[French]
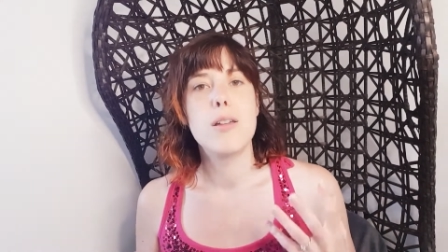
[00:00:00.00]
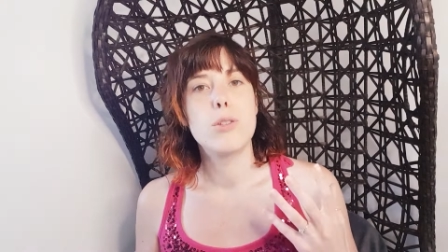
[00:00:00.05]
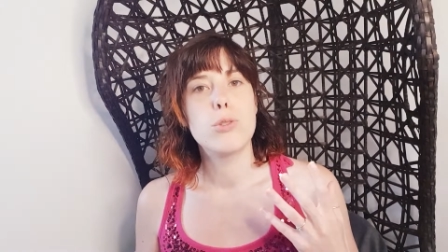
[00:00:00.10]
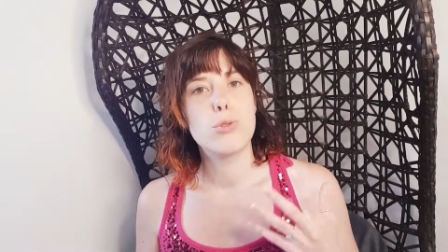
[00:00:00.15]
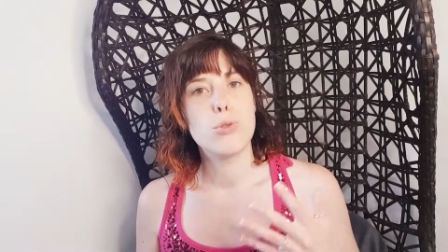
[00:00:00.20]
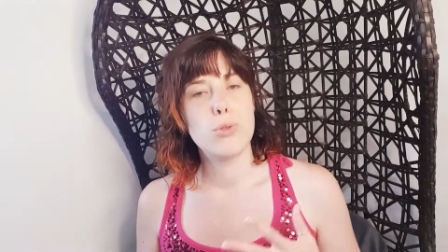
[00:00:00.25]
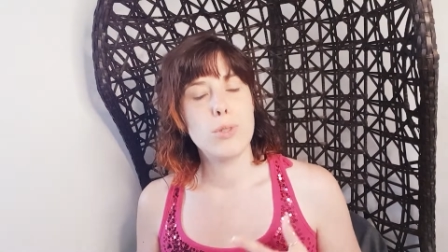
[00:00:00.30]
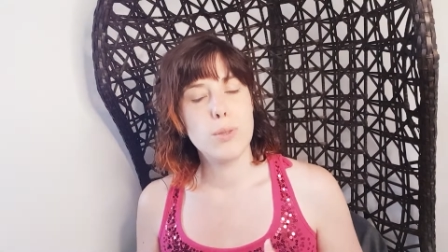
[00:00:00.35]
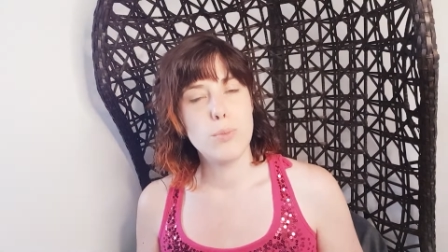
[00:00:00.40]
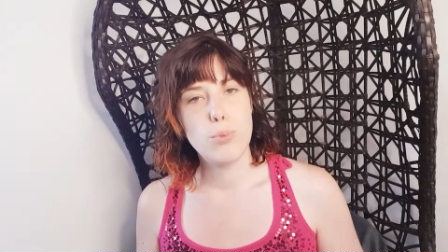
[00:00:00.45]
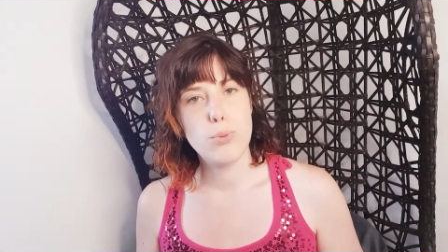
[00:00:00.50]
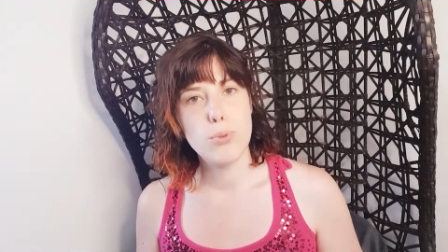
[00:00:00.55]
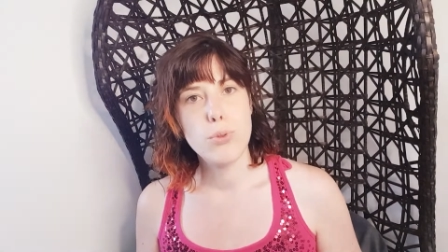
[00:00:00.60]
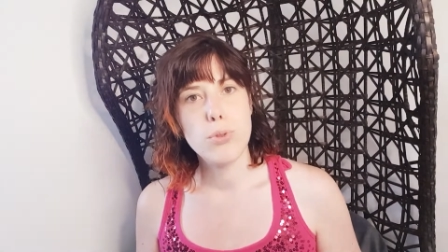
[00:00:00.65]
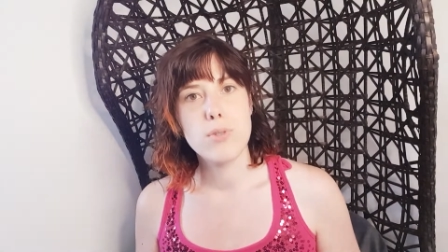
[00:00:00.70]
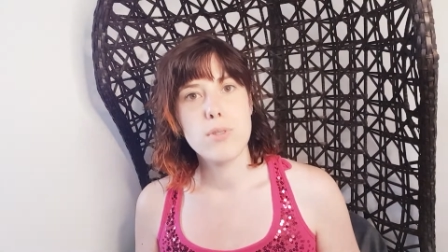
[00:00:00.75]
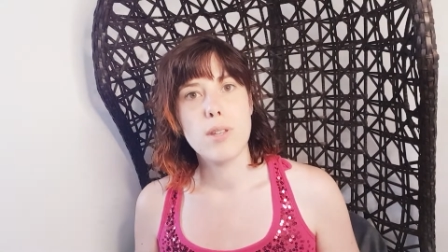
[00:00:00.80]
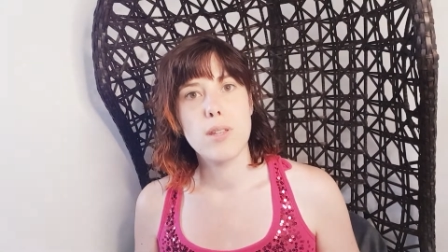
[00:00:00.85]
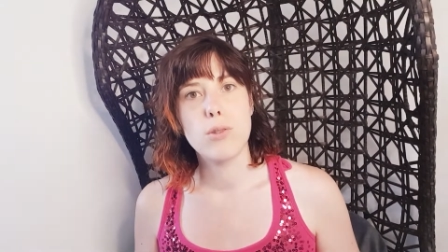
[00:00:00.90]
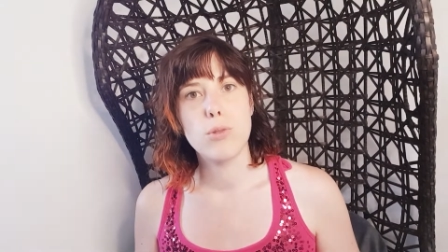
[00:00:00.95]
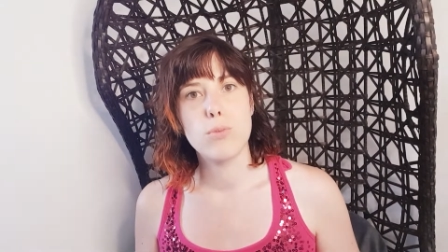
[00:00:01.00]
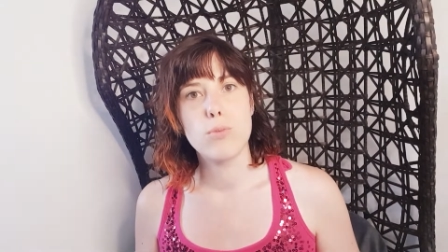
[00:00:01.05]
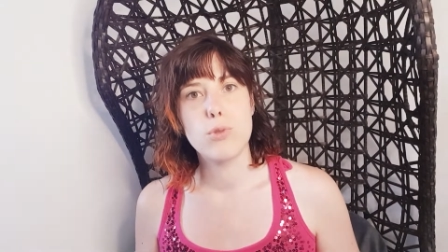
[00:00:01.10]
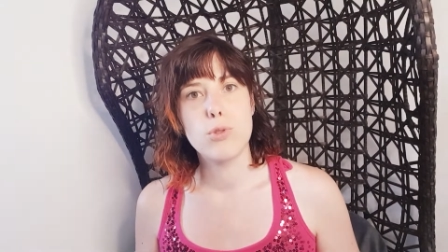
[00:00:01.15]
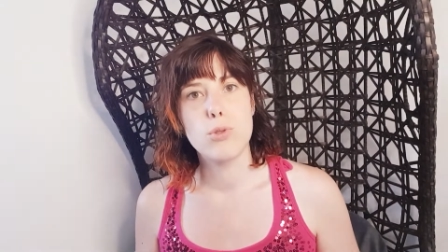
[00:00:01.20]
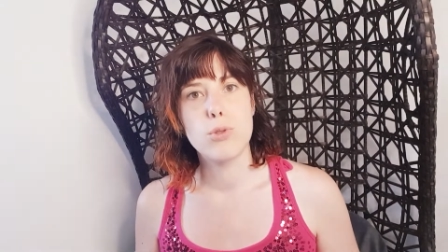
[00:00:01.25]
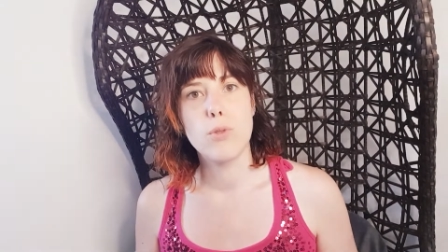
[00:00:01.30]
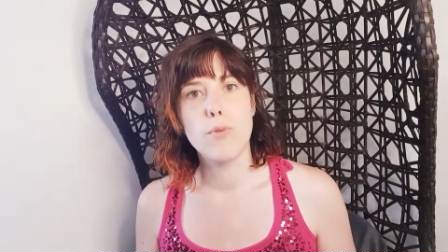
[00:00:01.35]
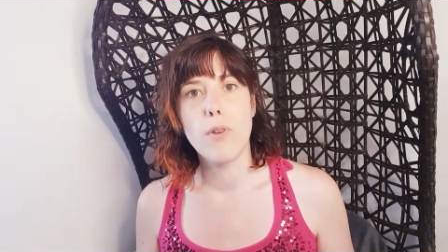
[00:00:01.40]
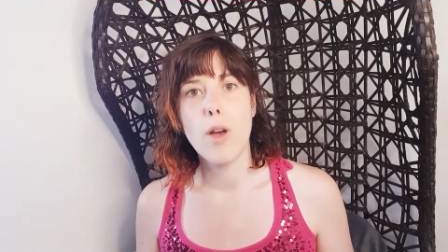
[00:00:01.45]
tu n'es plus en syndrome du
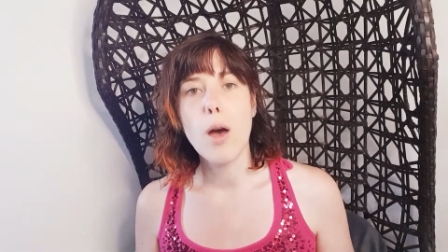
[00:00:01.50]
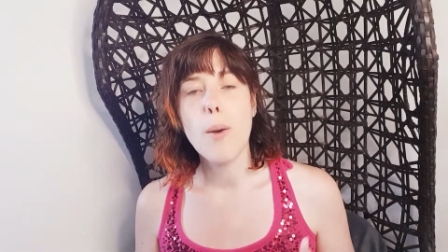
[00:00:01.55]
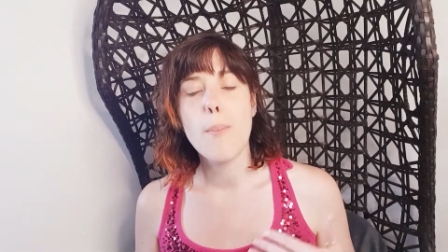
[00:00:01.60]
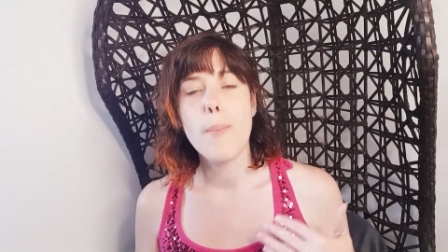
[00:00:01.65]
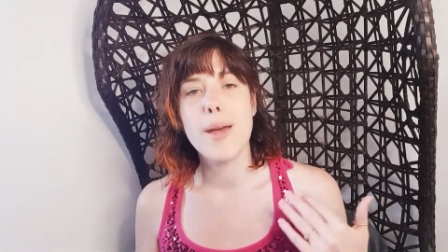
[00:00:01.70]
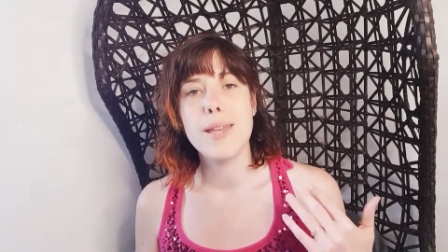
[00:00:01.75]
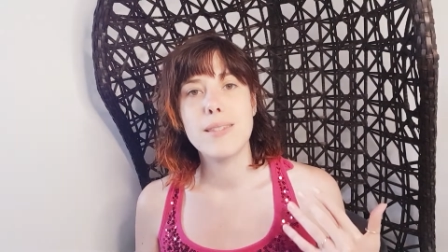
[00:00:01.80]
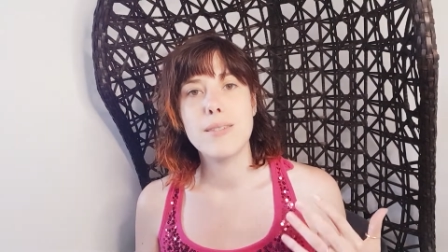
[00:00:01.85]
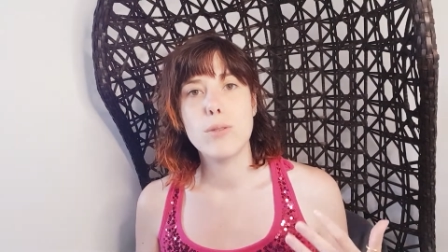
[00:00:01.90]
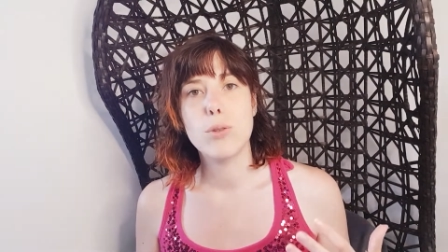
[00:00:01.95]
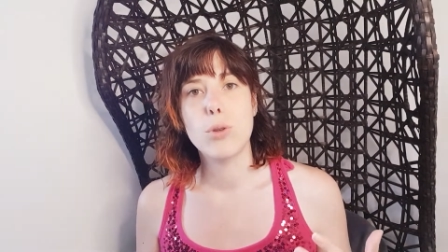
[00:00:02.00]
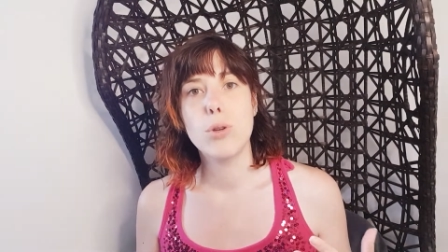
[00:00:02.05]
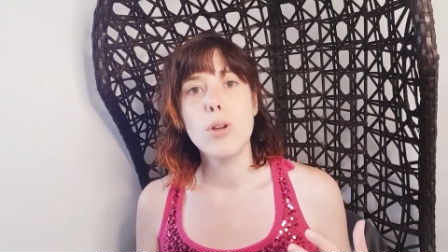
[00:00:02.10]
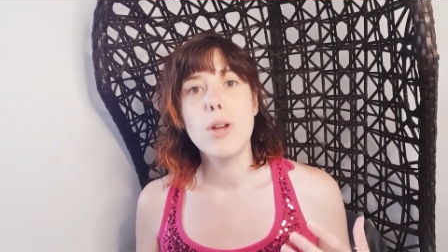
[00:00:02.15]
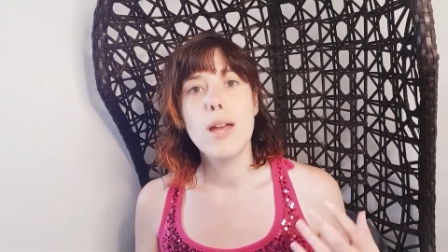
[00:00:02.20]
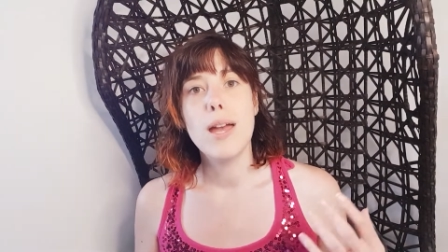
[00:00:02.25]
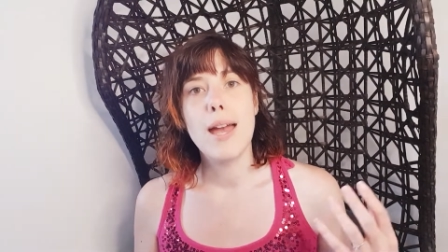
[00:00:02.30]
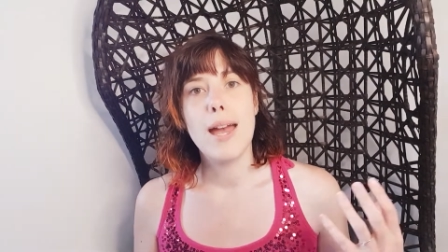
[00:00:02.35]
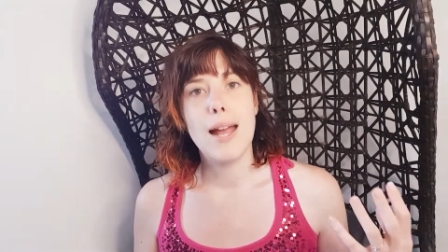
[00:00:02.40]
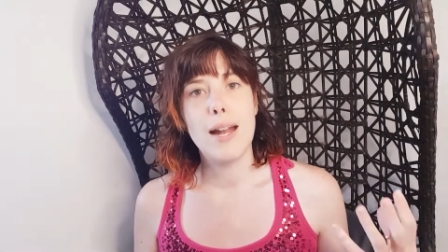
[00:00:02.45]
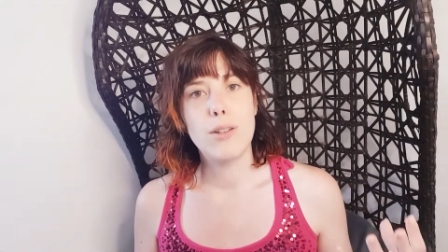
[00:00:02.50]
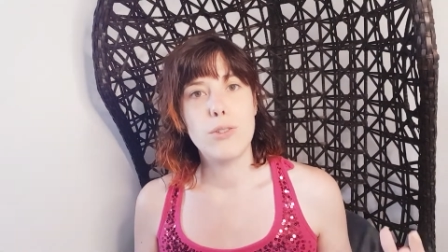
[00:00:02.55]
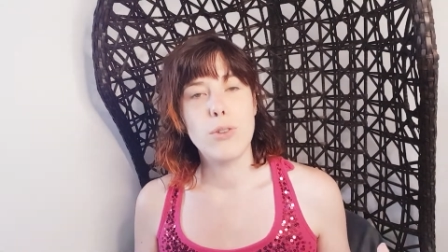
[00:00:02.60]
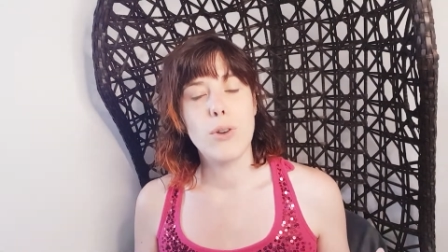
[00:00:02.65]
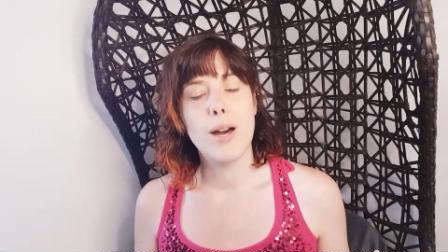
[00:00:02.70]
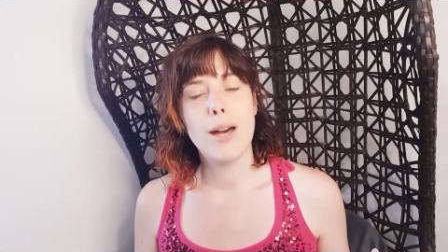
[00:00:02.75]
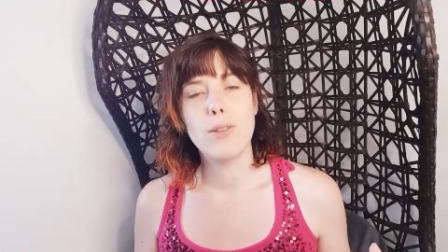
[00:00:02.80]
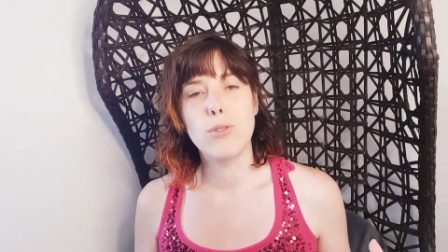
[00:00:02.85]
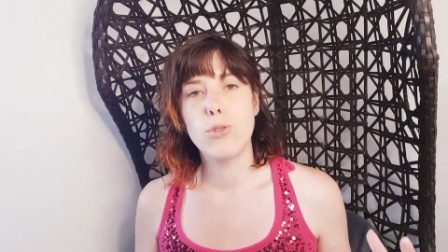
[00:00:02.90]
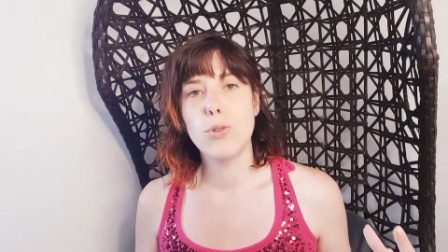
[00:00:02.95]
sauveur parce que elle
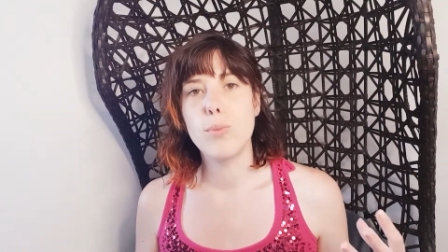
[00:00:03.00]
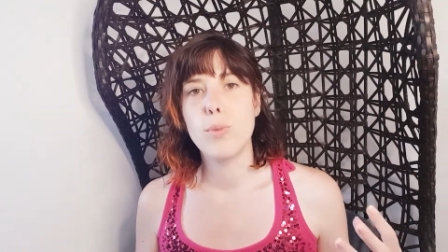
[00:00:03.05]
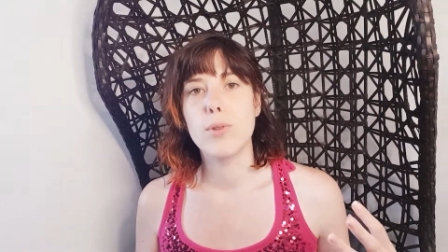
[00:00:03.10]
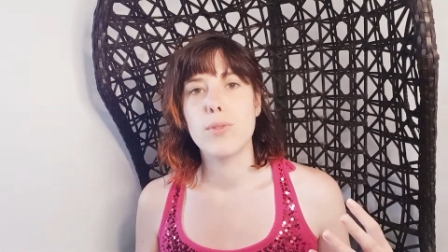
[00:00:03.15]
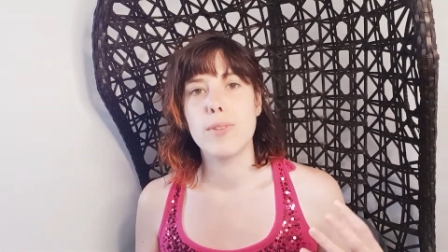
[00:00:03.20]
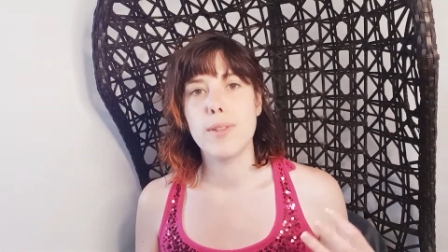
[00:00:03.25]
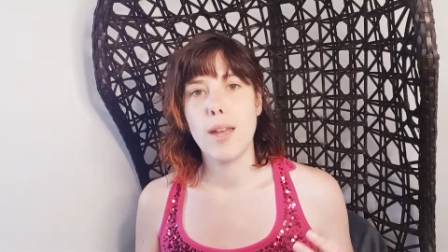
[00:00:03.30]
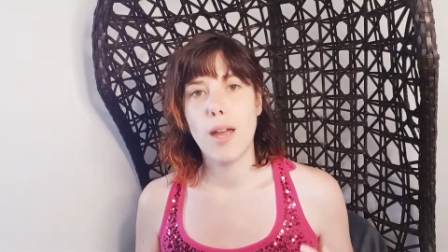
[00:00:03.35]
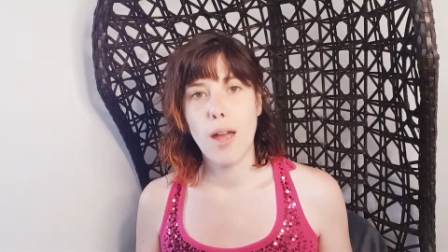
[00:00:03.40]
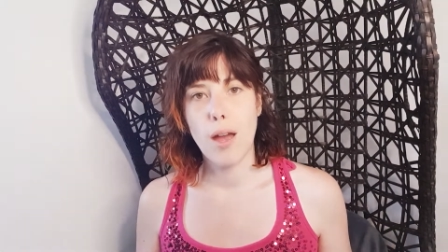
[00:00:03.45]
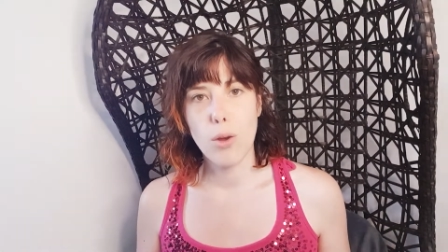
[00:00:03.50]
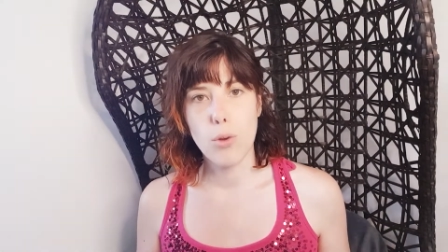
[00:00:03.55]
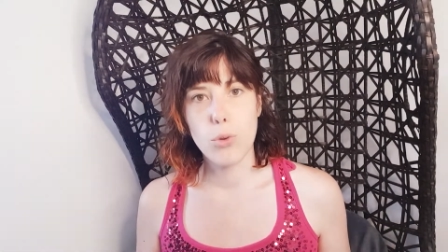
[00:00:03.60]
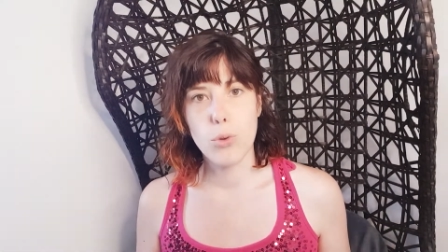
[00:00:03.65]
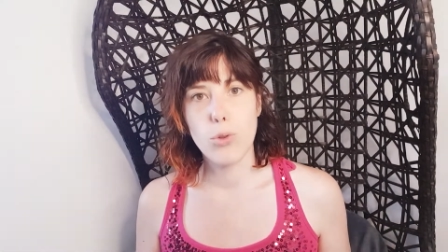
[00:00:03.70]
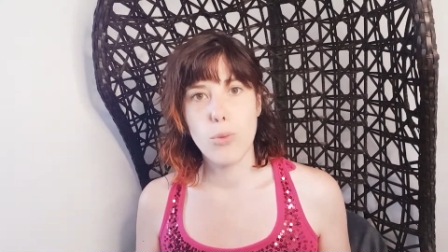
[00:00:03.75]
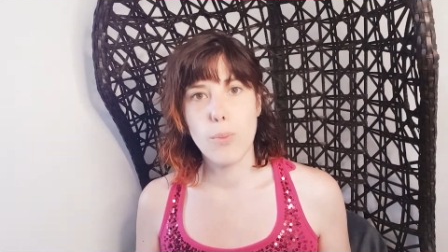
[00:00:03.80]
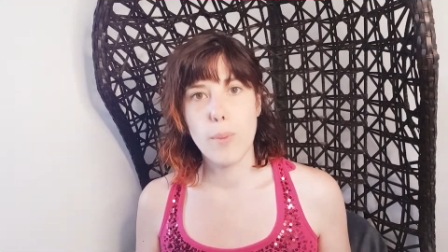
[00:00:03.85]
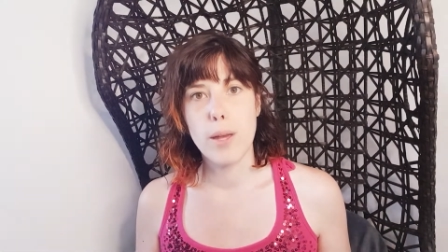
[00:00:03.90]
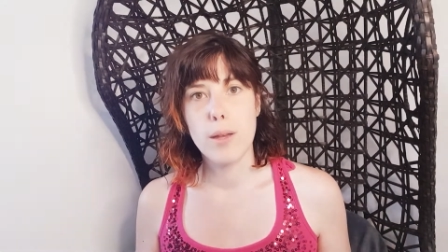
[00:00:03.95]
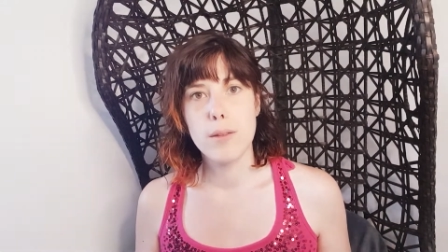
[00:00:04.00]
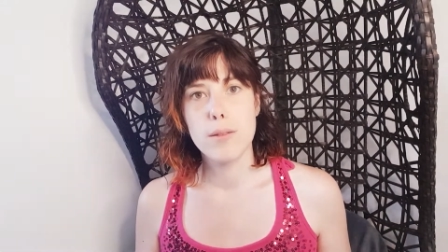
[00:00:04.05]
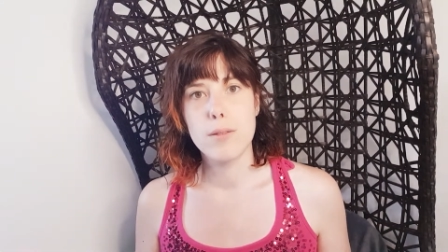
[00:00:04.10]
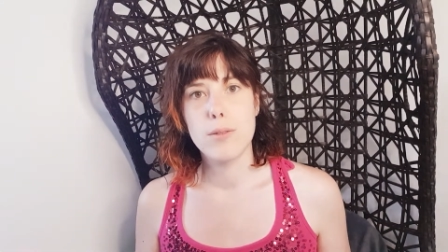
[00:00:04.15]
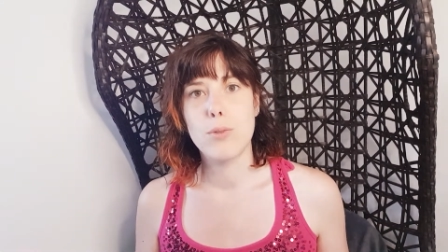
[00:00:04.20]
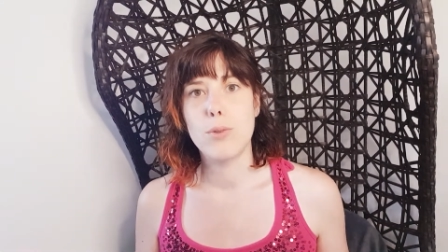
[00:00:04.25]
t'aura demandé un coup de main.